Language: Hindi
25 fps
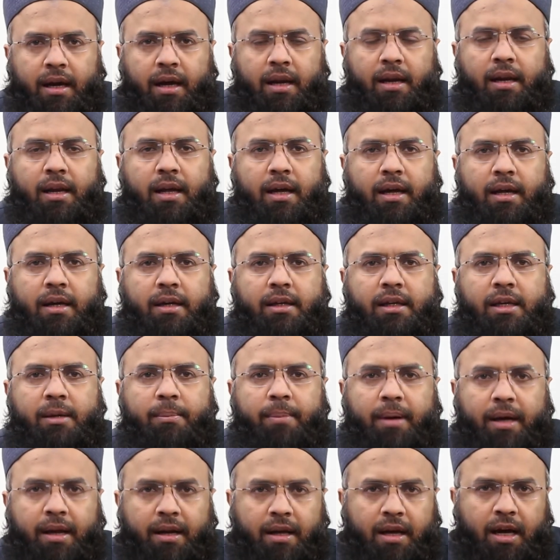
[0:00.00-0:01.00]
अल्लाह की
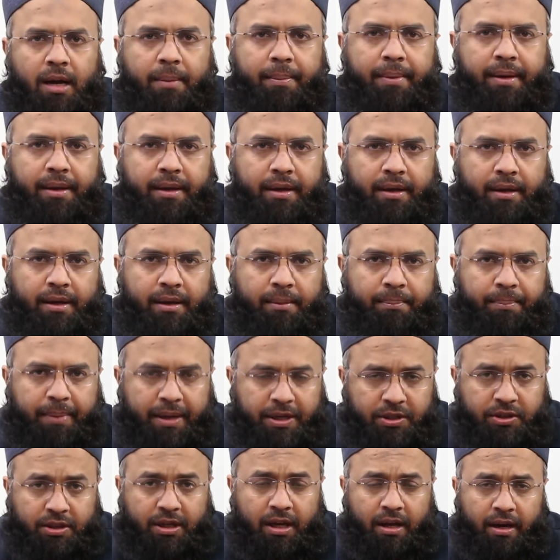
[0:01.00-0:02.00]
बारगाह में
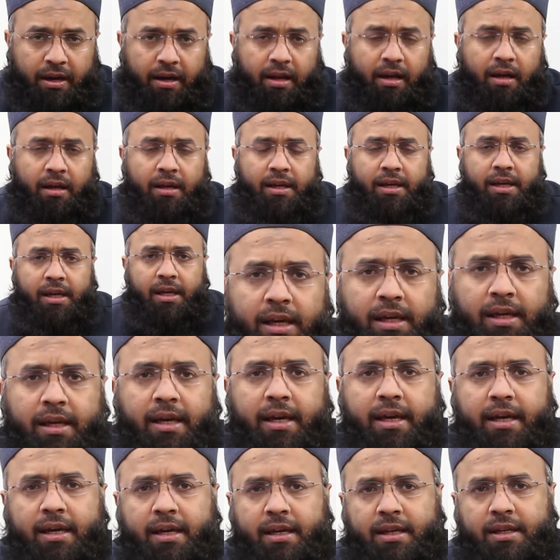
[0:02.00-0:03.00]
पेश करना
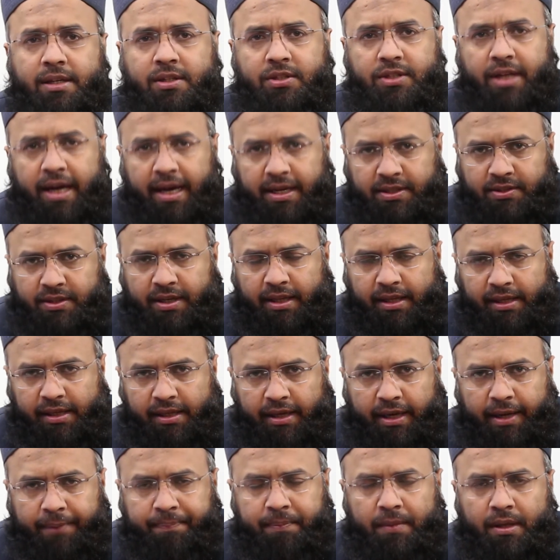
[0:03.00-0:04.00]
ये जायज़ नहीं
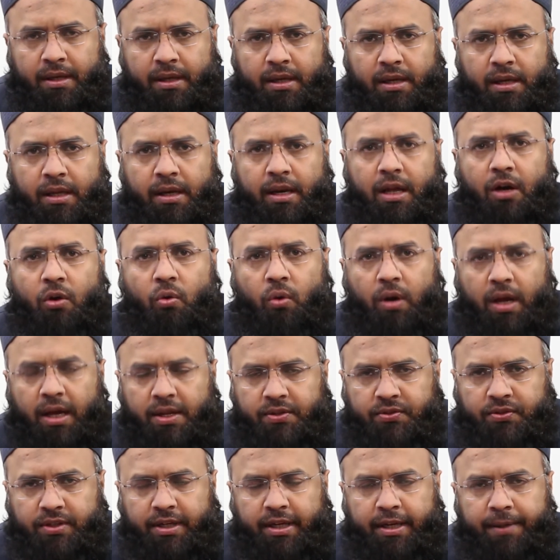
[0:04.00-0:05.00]
है ना
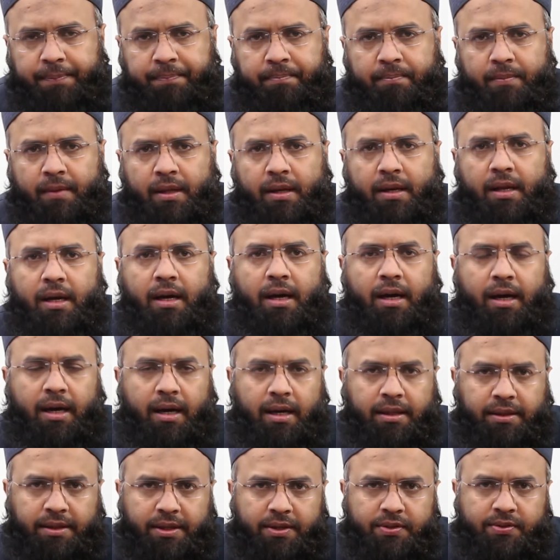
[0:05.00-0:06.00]
कुरान से ना
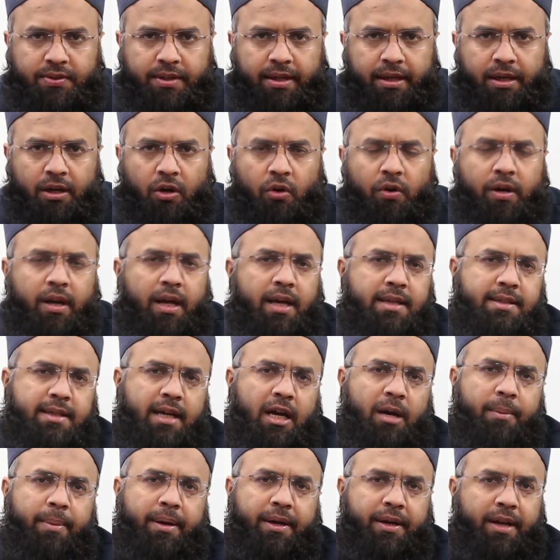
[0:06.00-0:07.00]
अहादीस से और ना
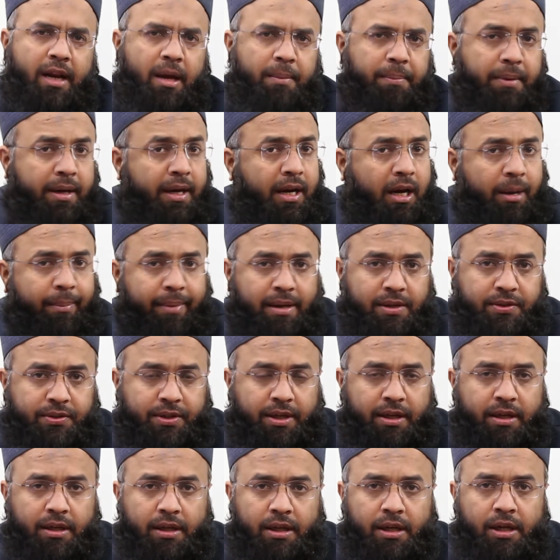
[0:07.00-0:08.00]
साहब कराम के अमल
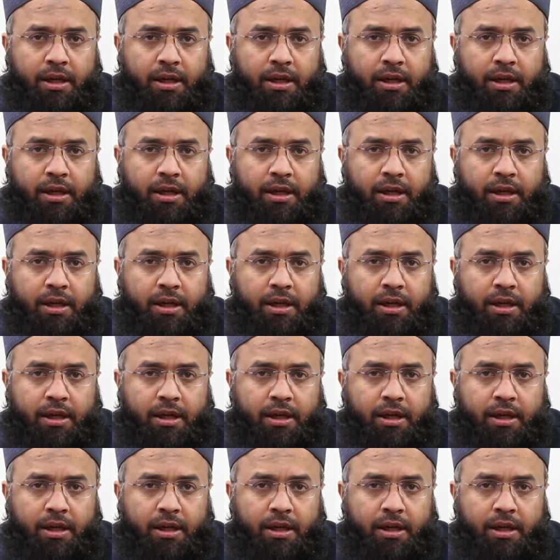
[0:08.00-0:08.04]
से